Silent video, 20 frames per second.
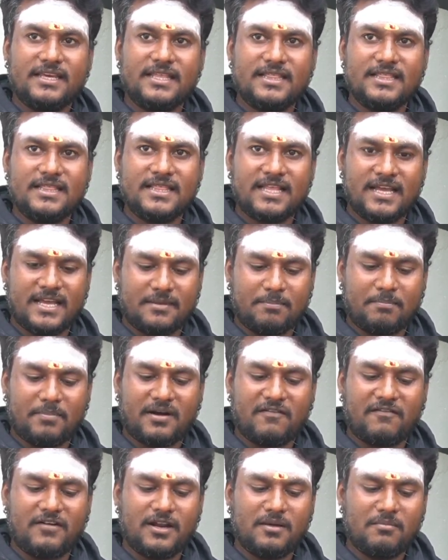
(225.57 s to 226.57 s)
இந்த
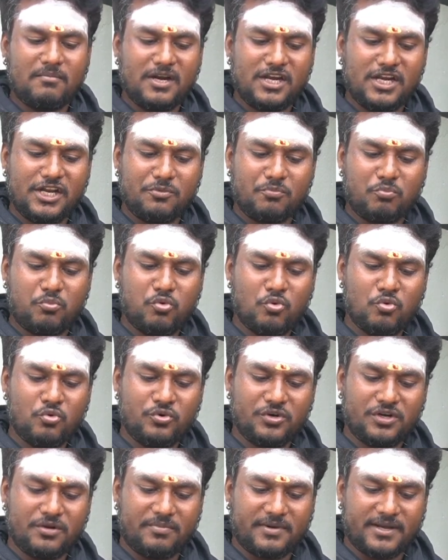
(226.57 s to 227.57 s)
பவளமல்லி பூ
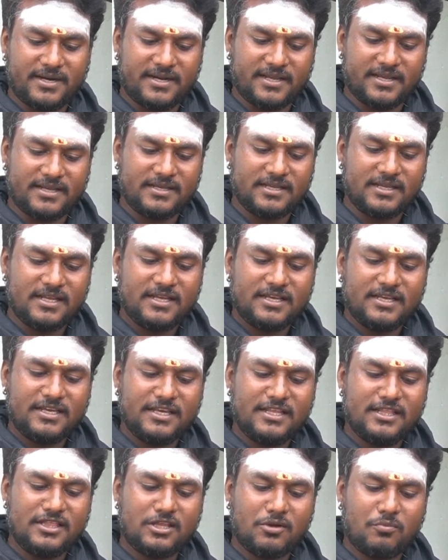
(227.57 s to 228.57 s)
இருக்குது பாருங்கள்
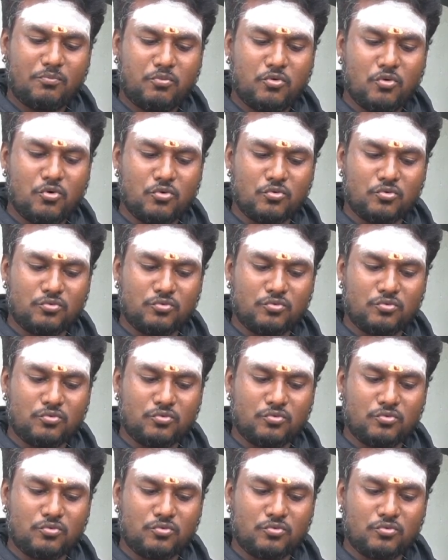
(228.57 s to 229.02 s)
இந்த பூ